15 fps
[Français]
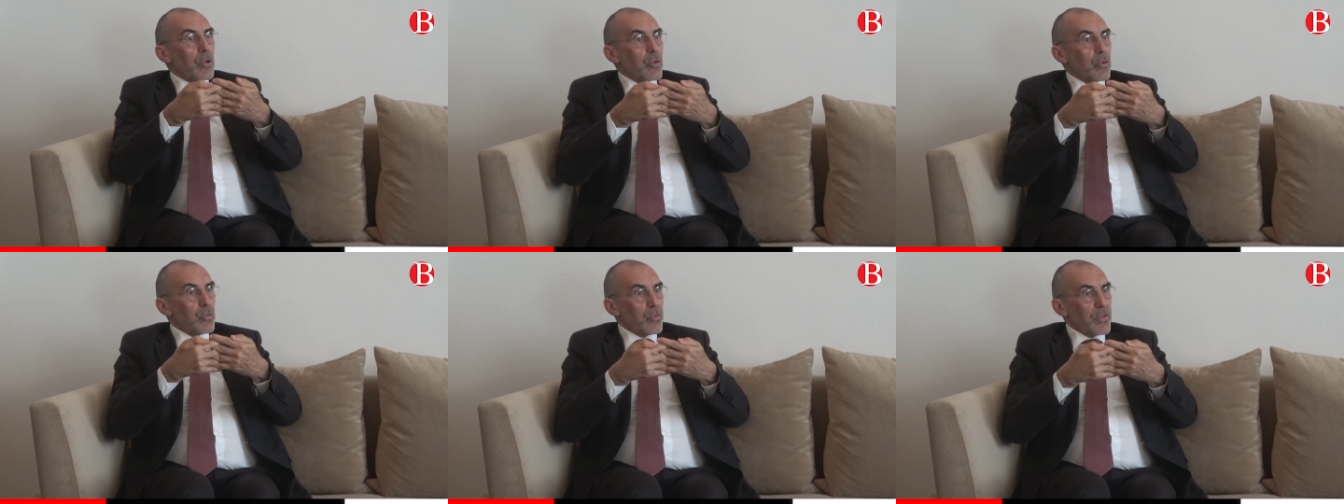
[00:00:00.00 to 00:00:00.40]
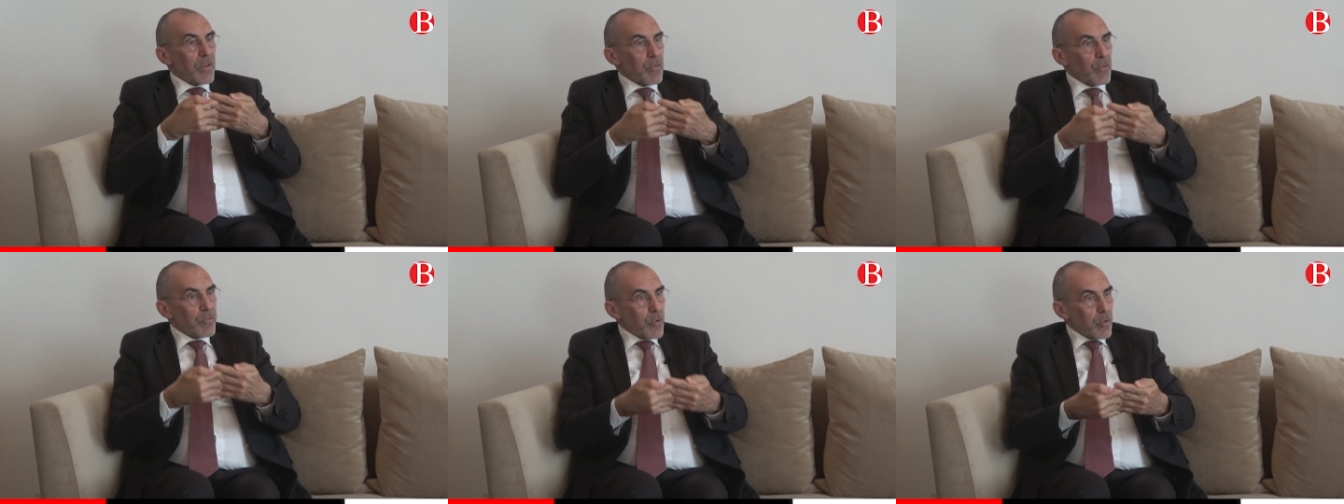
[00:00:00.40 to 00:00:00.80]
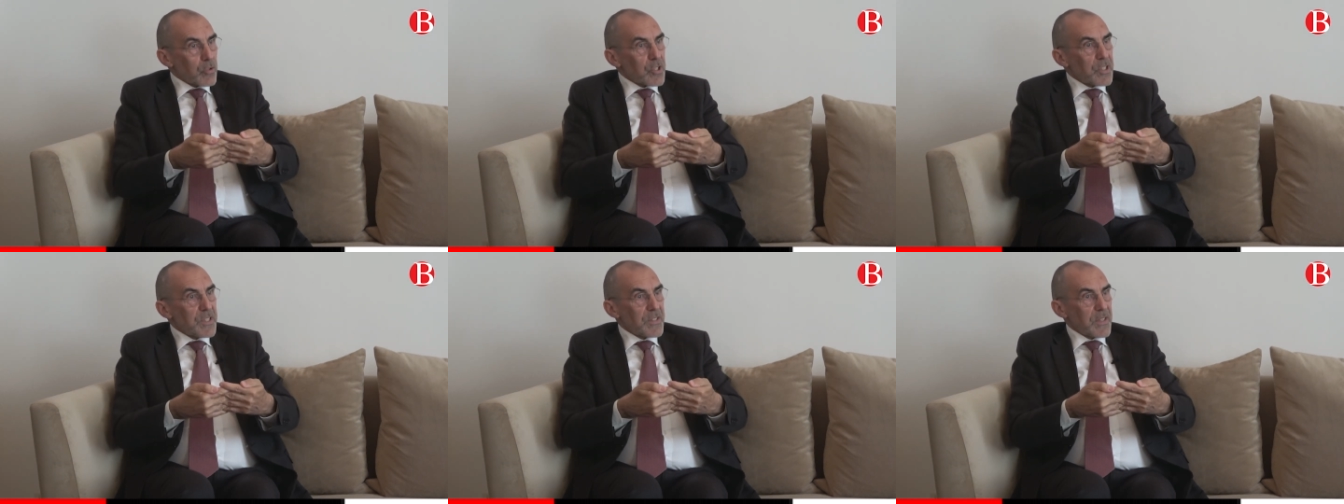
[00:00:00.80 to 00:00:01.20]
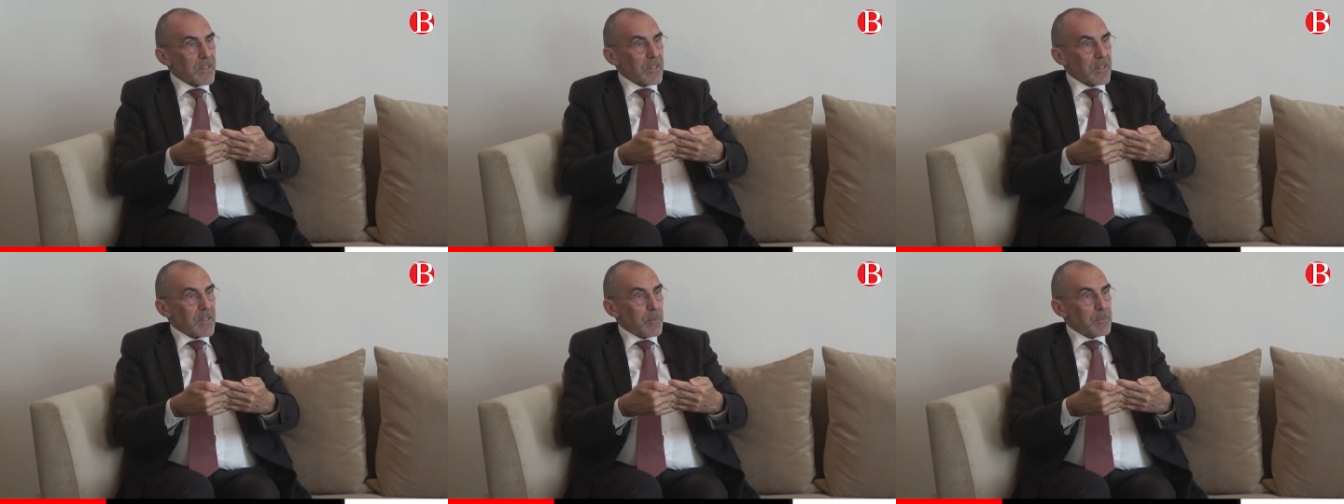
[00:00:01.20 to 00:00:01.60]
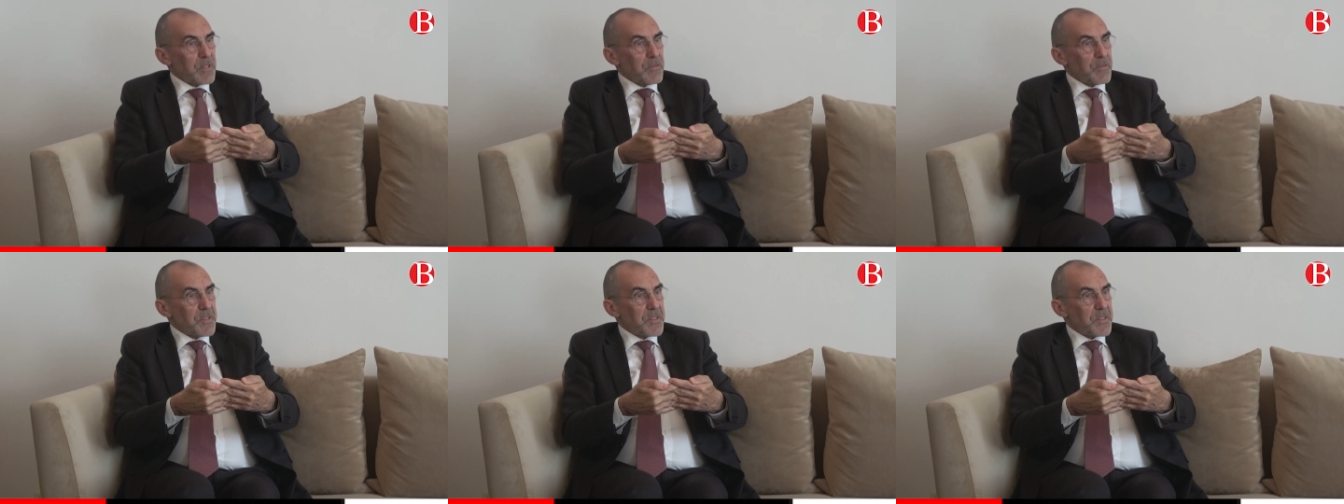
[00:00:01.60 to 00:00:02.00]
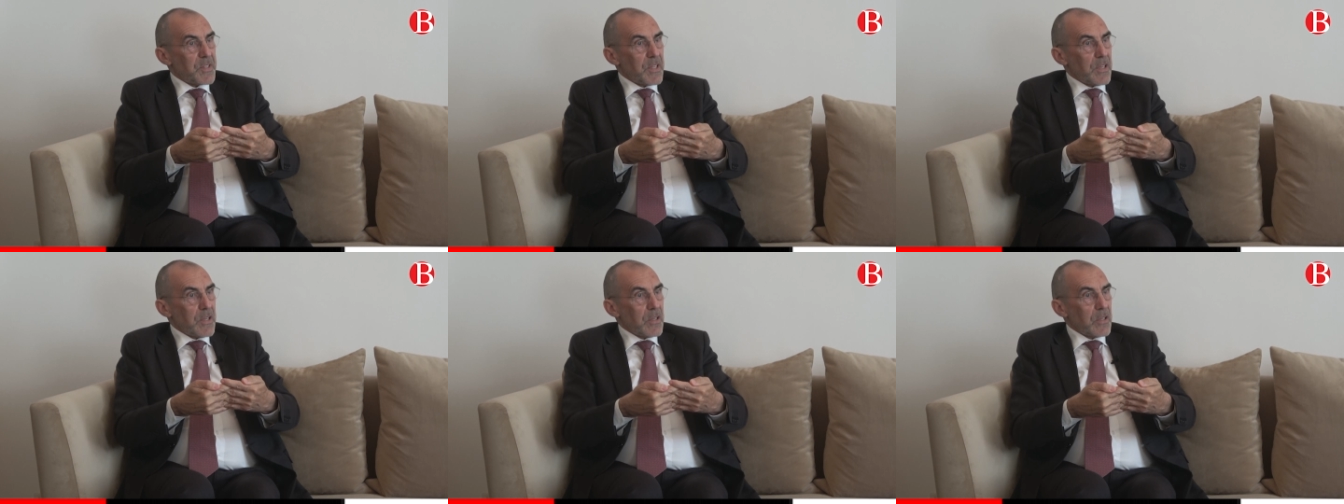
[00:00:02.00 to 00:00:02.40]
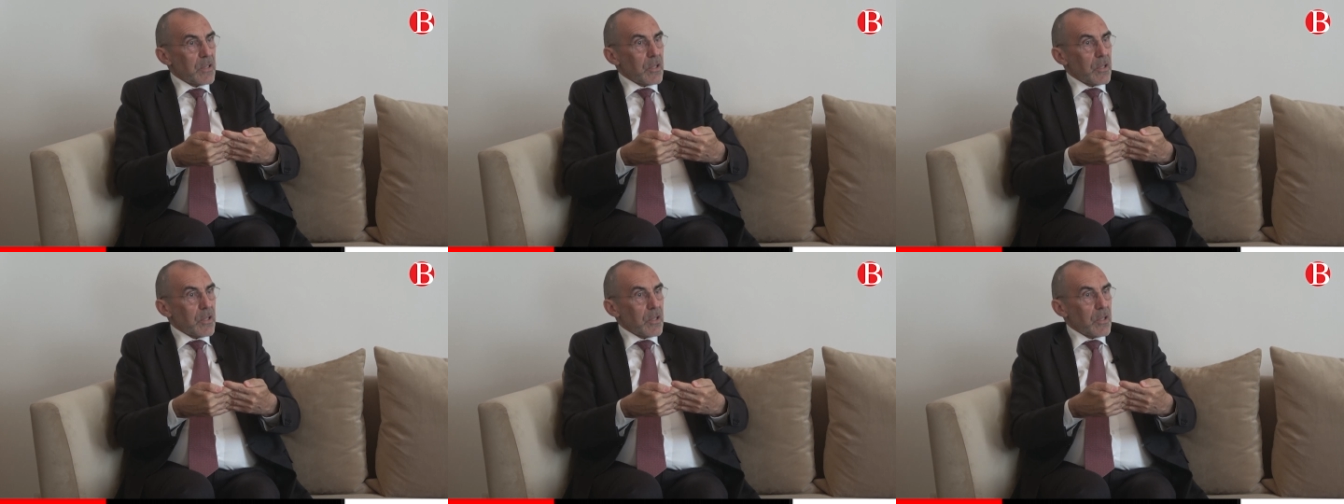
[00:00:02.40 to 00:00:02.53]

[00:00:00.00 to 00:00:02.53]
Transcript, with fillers: que nous avons franchi cette étape difficile